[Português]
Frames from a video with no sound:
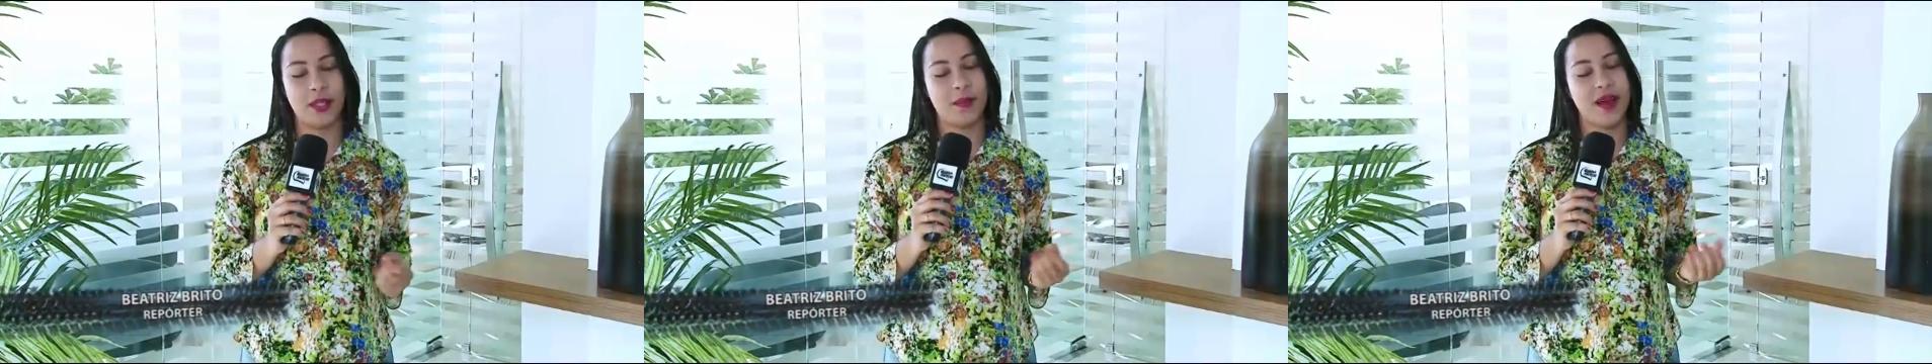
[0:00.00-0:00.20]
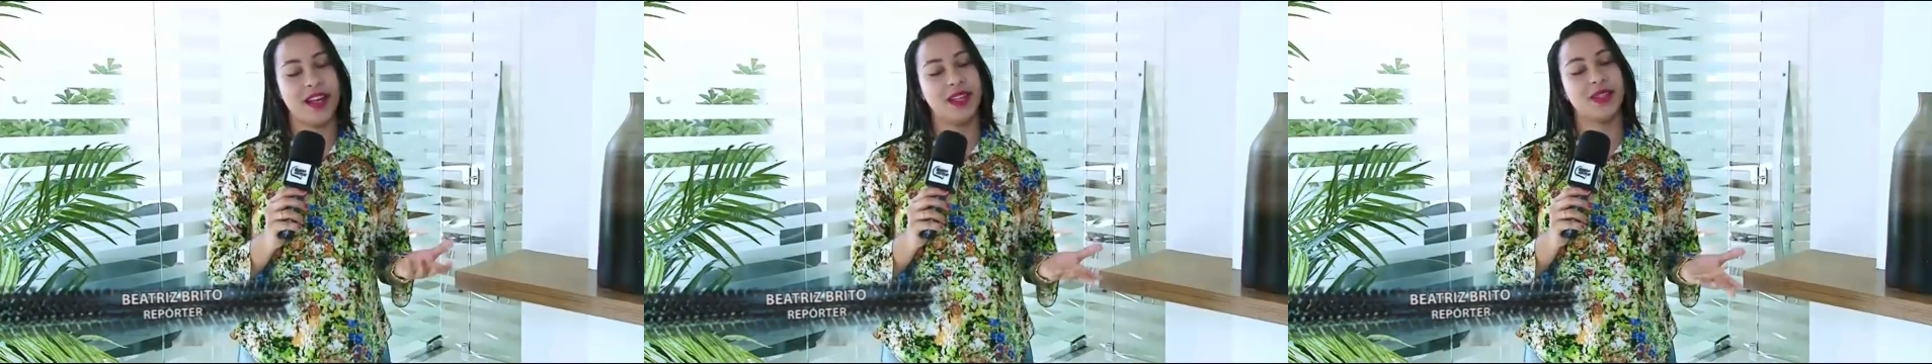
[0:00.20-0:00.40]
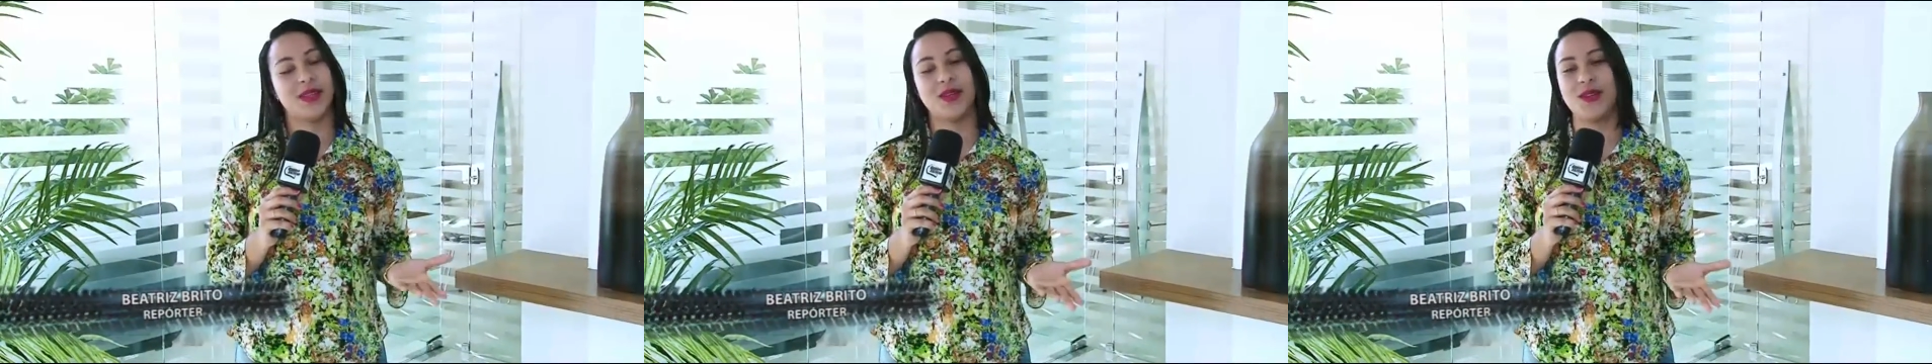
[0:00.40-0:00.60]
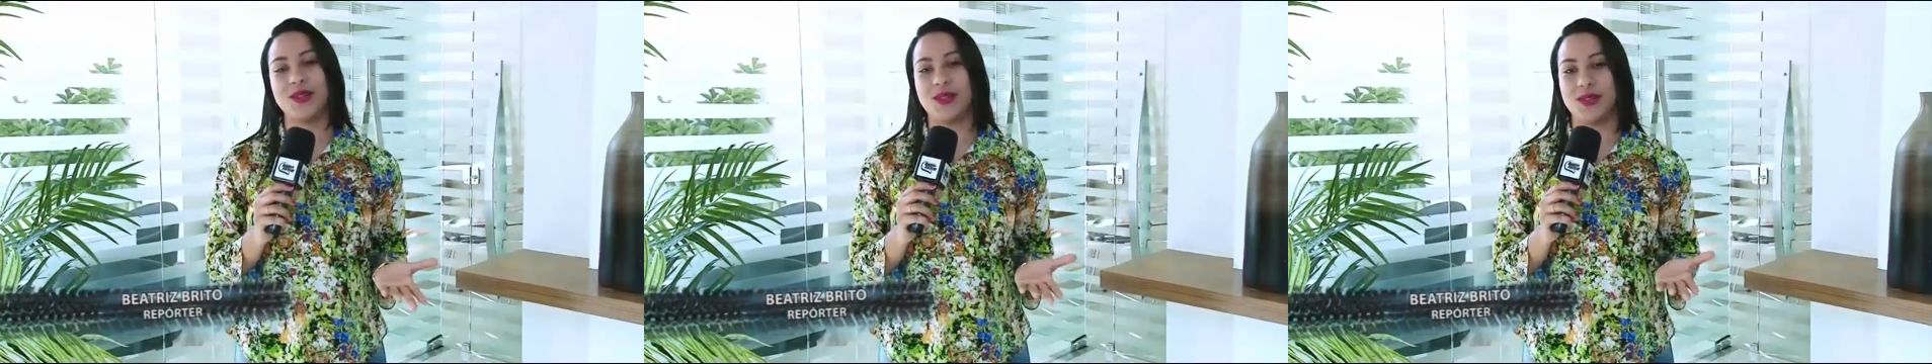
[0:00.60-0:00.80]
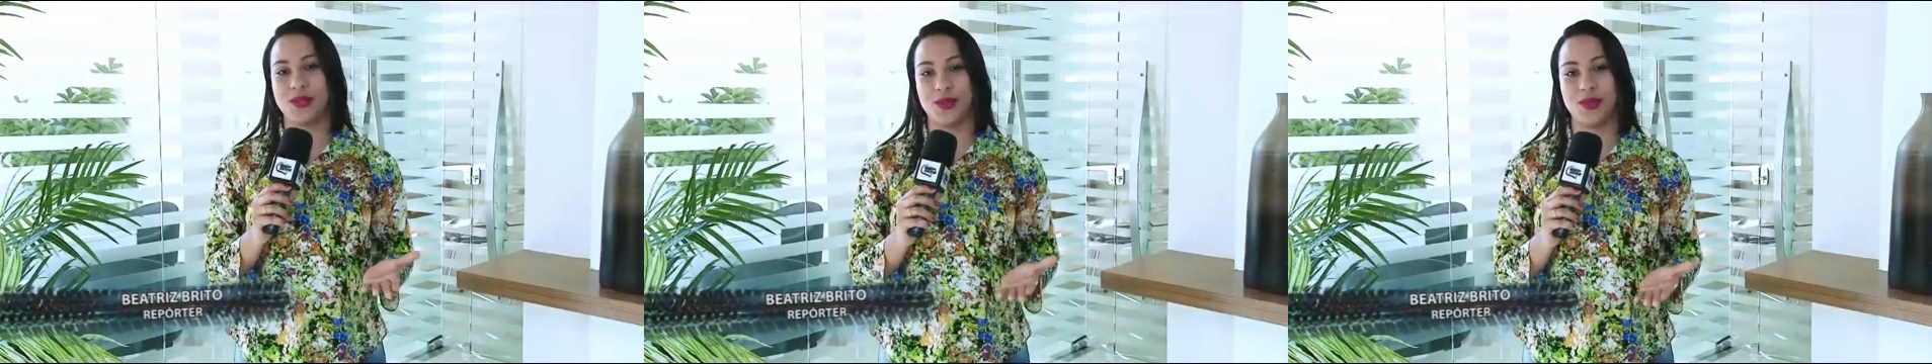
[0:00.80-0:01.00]
para
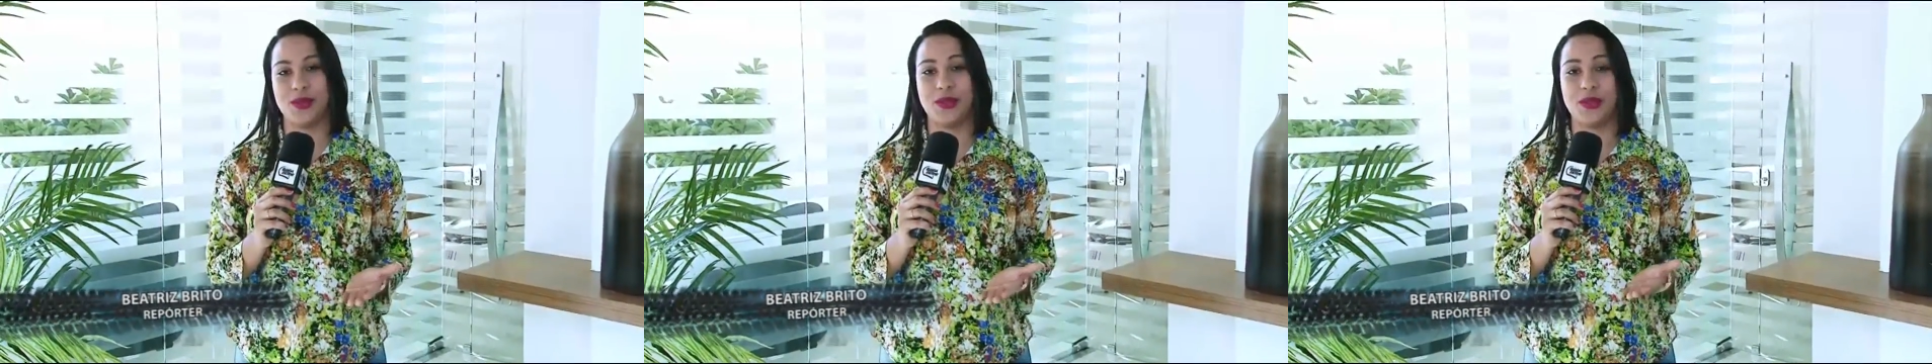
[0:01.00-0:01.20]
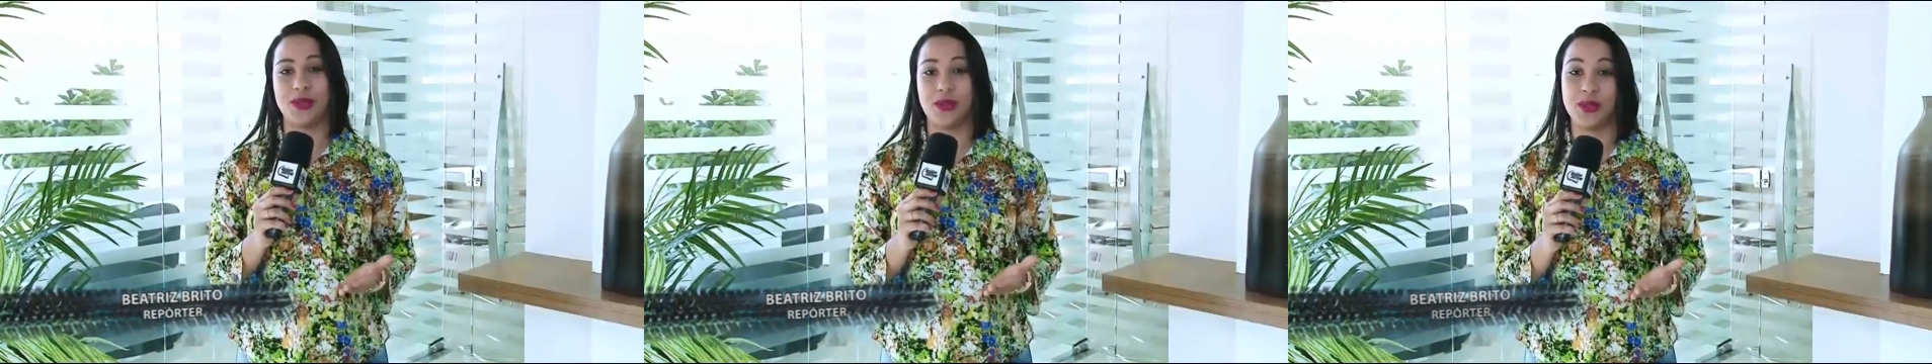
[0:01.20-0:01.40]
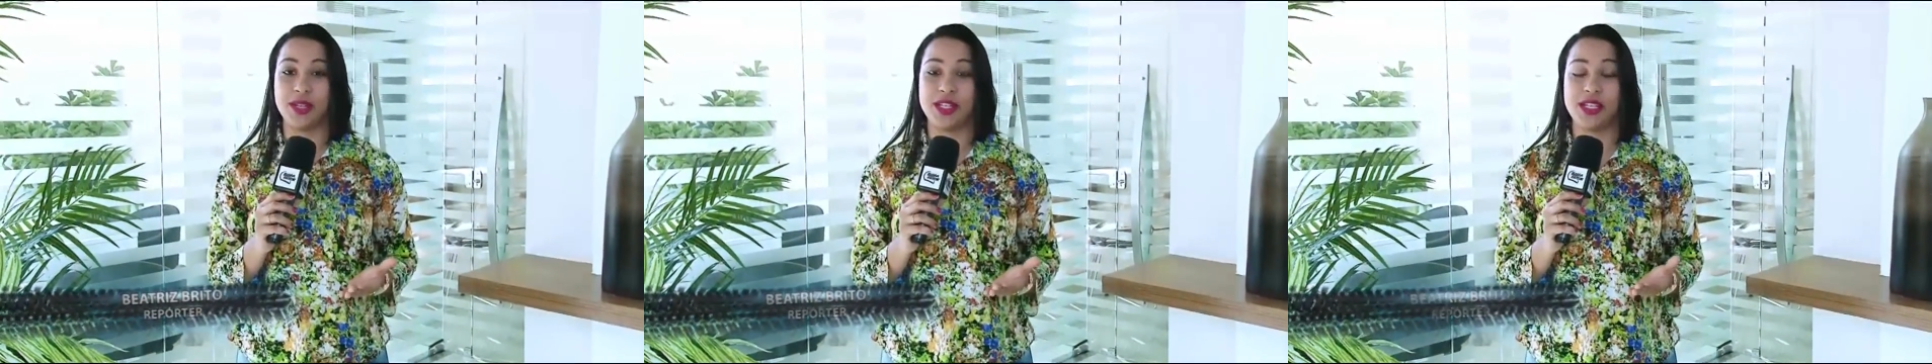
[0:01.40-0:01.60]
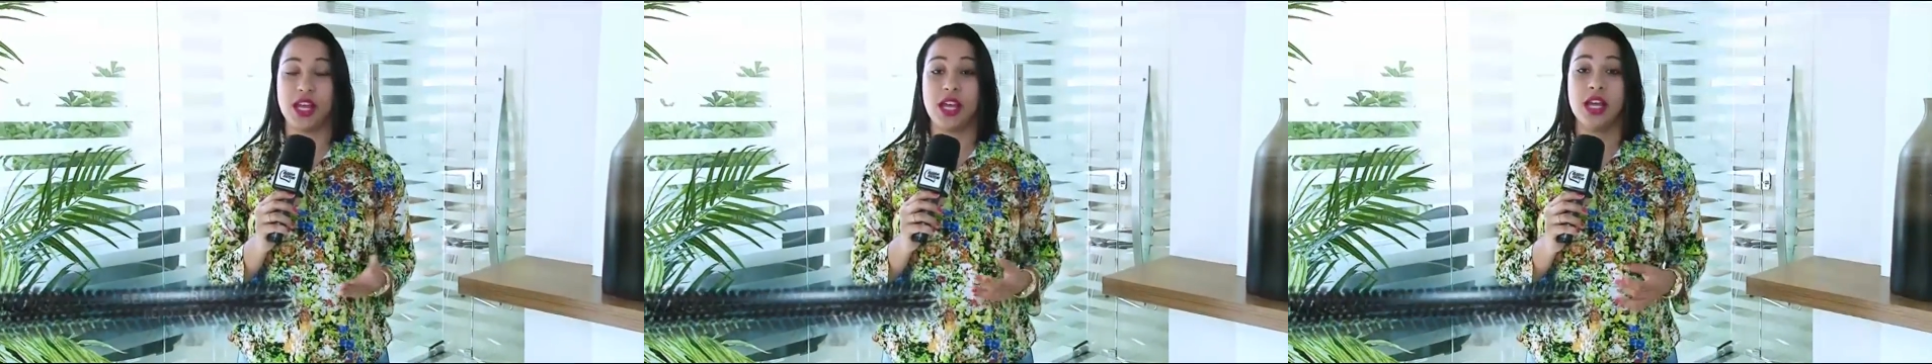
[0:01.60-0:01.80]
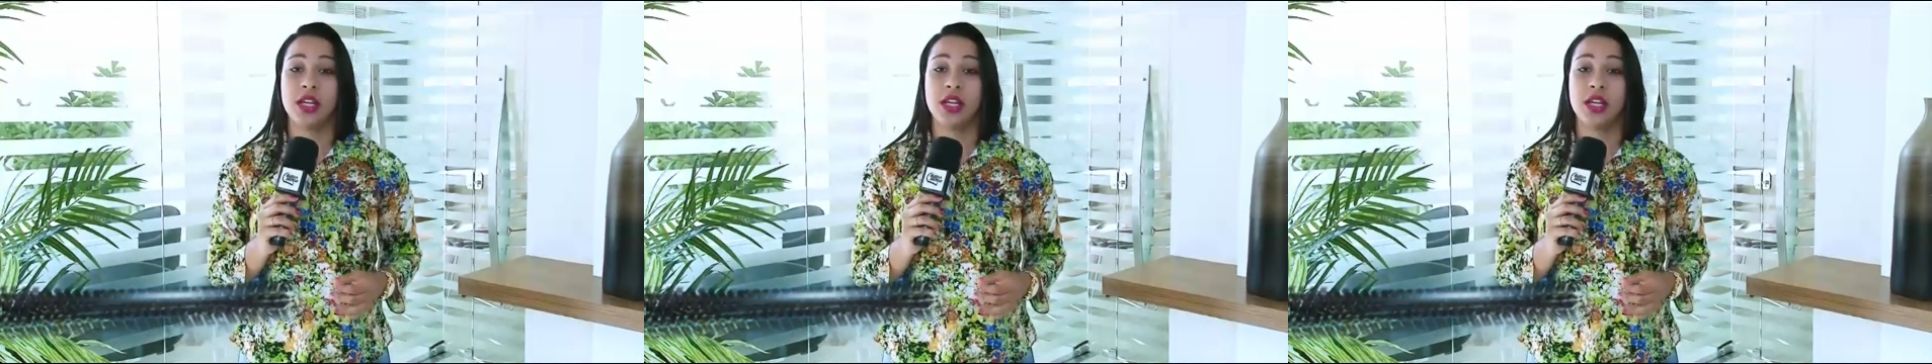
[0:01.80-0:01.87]
todos os condutores.